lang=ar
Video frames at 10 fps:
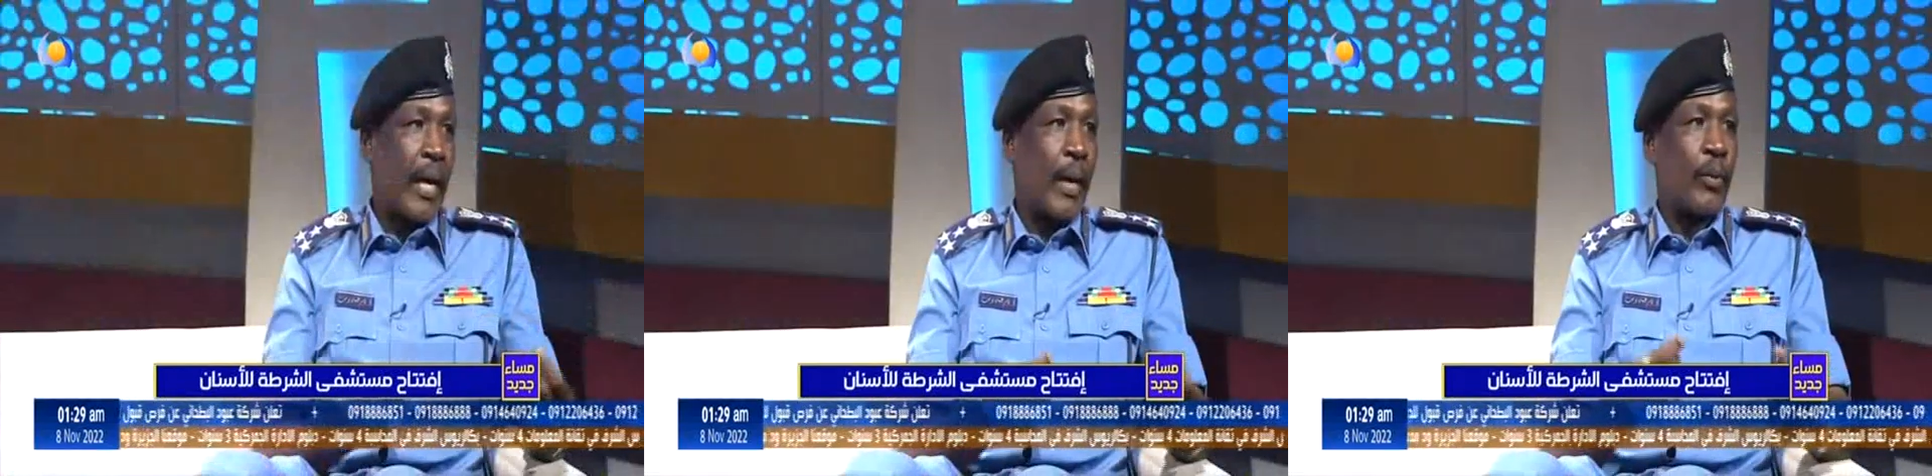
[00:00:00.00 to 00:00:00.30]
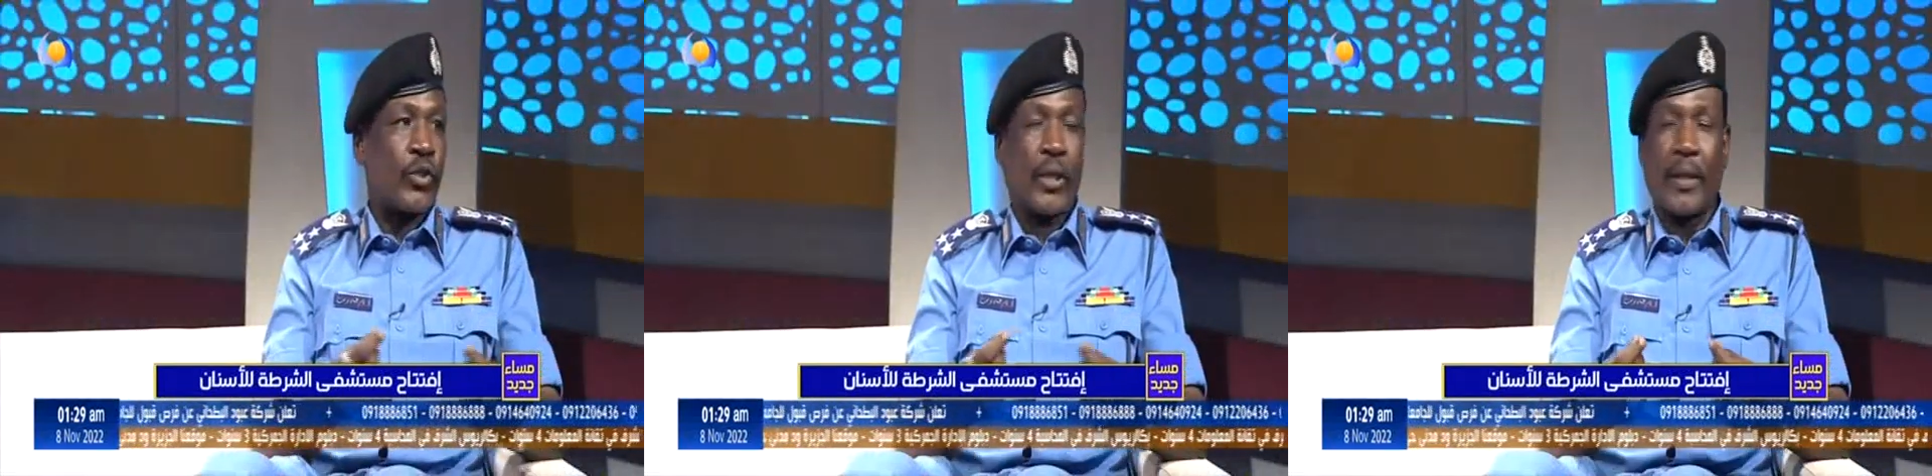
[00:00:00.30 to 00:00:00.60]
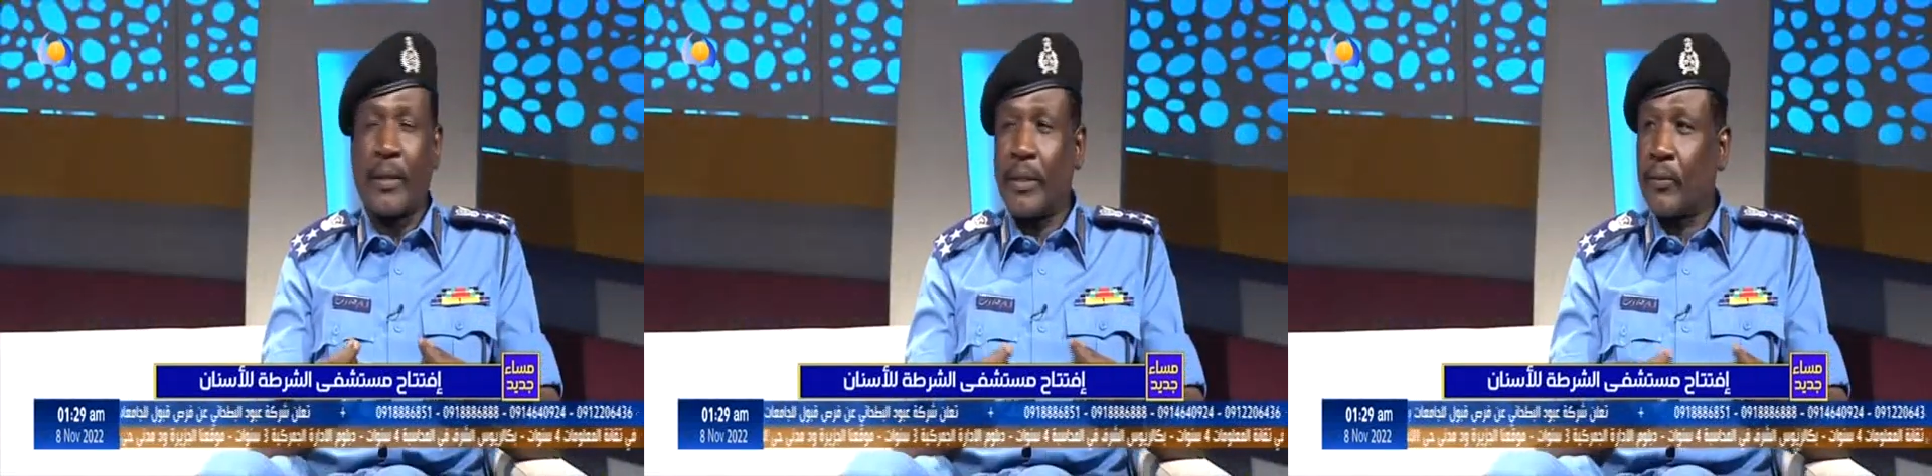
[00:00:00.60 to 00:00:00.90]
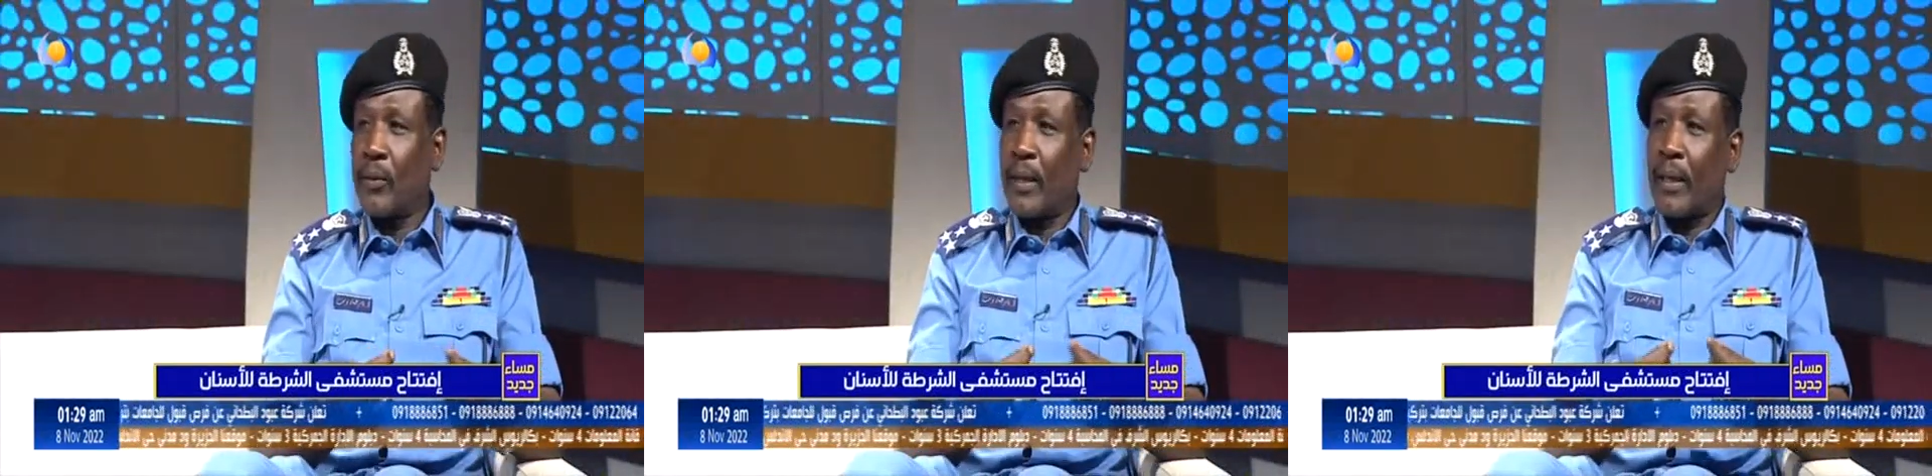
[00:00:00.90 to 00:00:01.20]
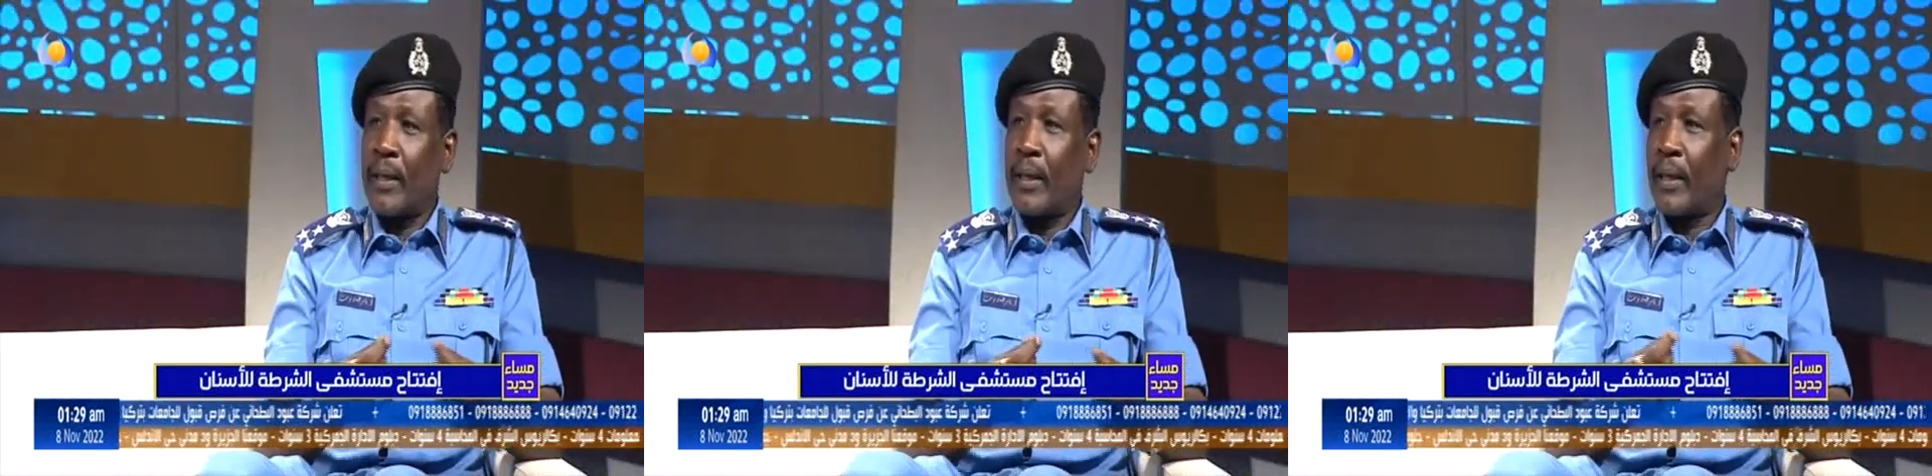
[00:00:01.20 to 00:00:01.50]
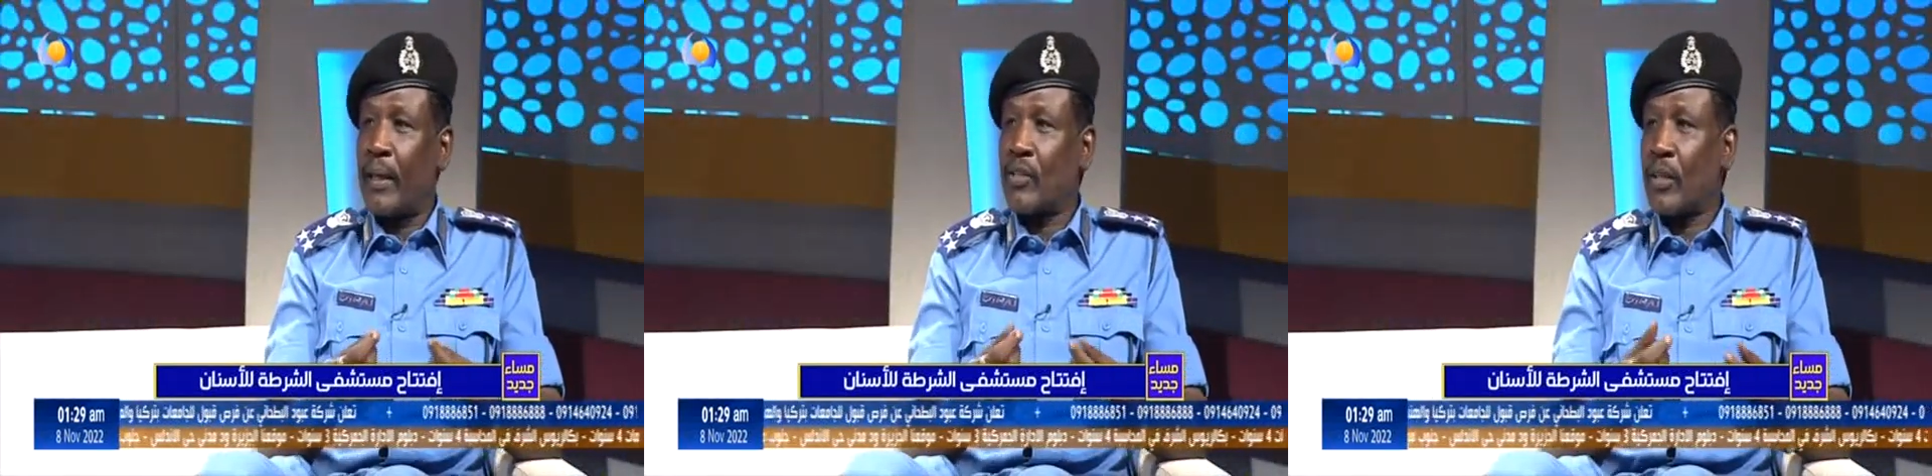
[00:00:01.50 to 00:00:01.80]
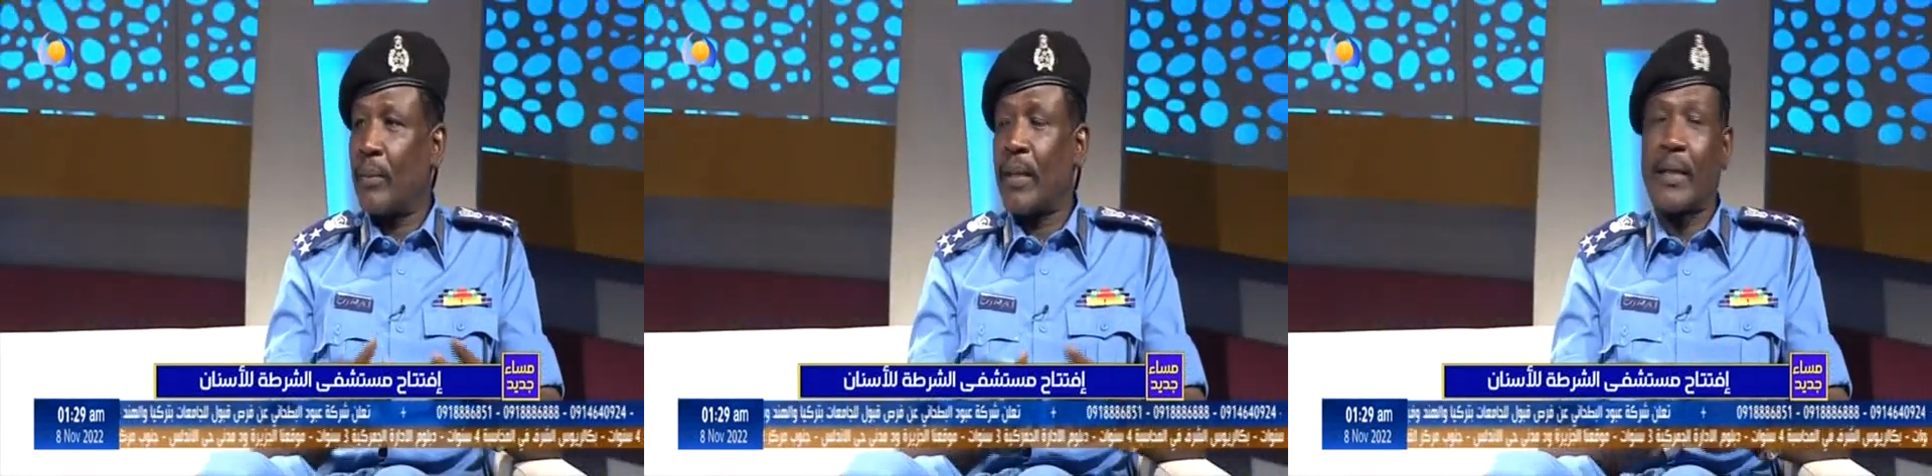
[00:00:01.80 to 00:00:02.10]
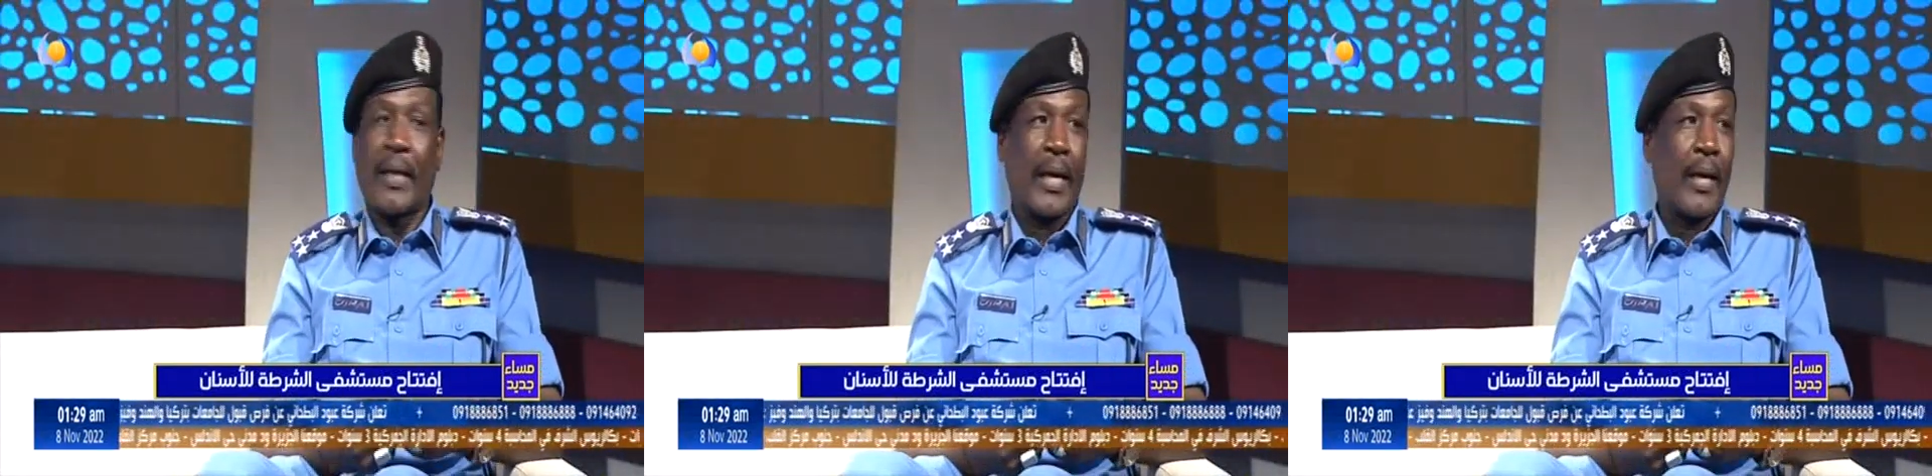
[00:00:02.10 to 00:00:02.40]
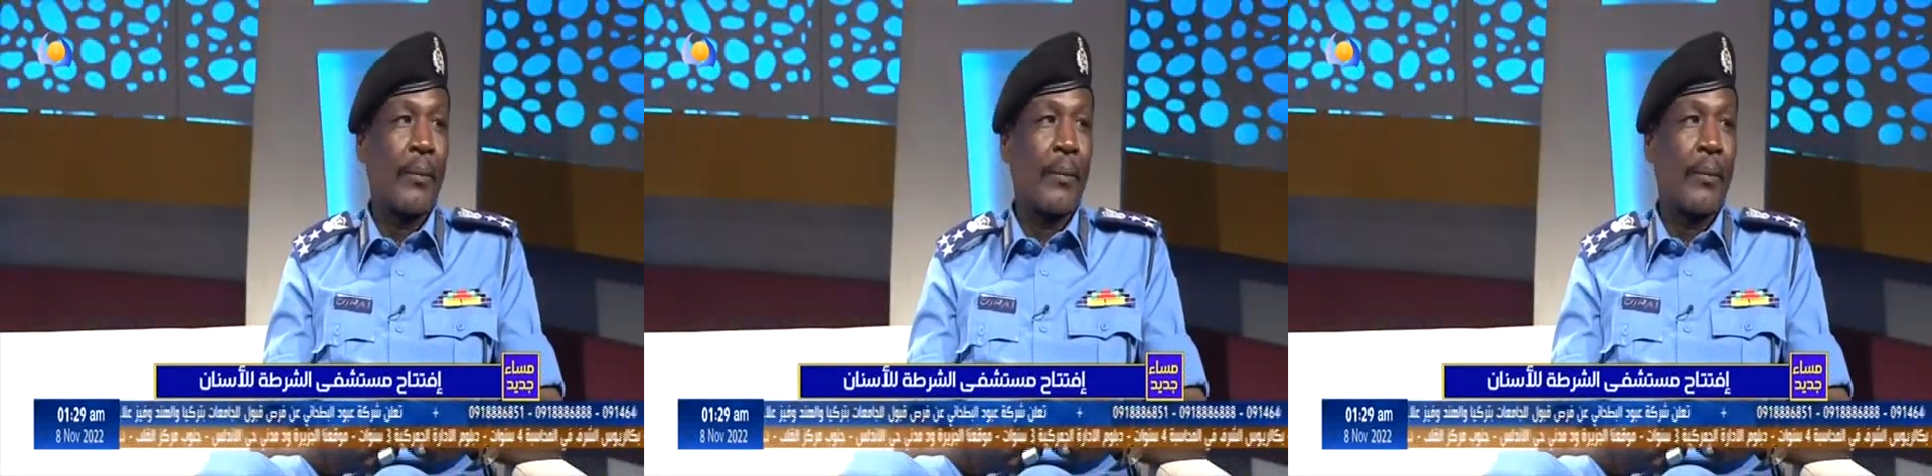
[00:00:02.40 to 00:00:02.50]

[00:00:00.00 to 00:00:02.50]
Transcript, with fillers: شكل بتاعت العاب الحاجه دي مريحه جدا بالنسبه